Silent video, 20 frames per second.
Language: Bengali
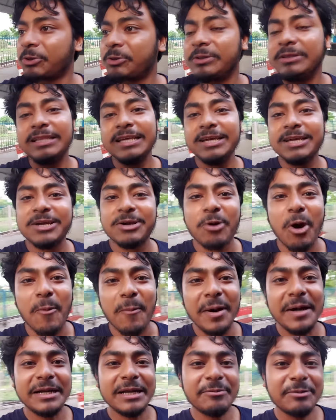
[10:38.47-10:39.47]
সত্যি
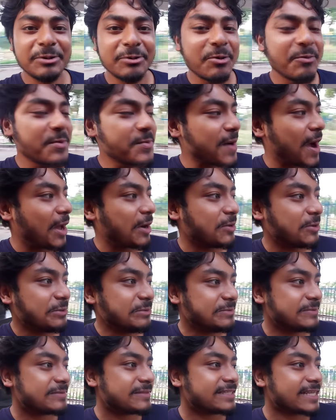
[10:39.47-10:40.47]
কপালটা আমার খুবই ভালো
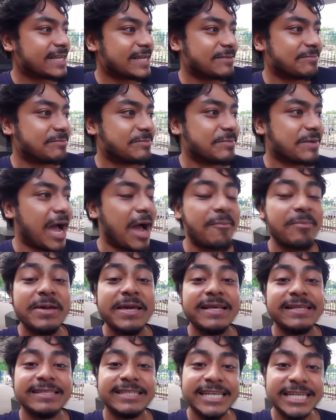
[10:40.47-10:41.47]
যে আমি
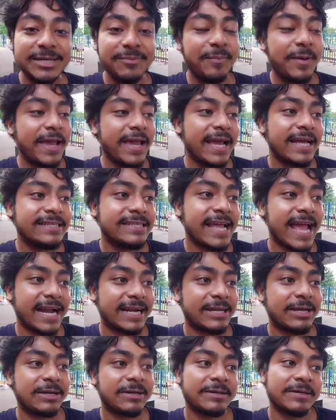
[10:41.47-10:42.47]
সিট পেয়ে গেছি
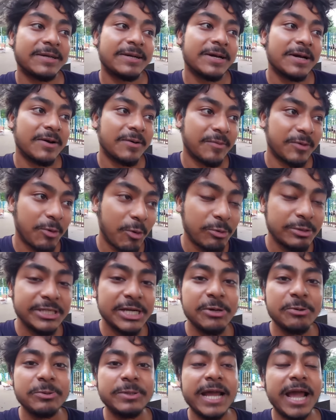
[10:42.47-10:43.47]
একটা কোচে
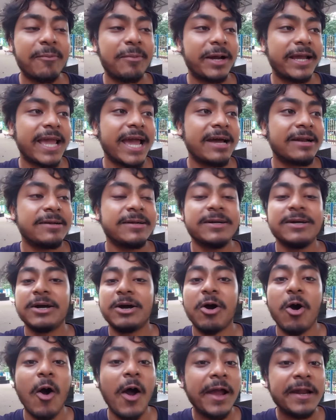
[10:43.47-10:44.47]
উঠে আমাকে আর
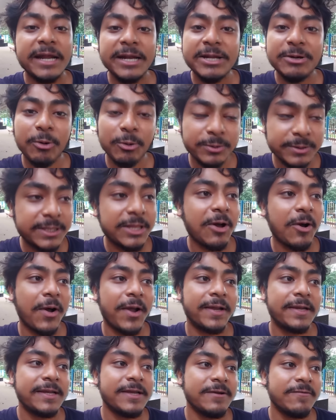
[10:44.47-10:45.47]
হয়রানি করতে
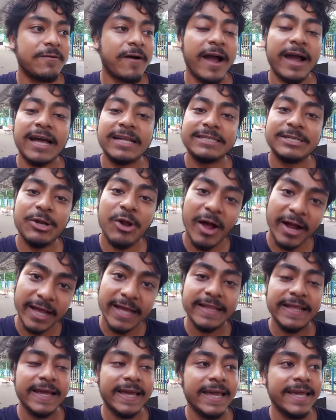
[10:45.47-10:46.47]
হয়নি ফাঁকা ছিল আগে
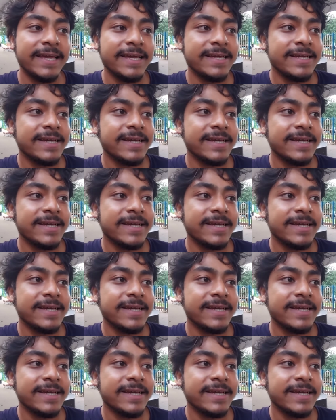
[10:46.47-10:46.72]
থেকেই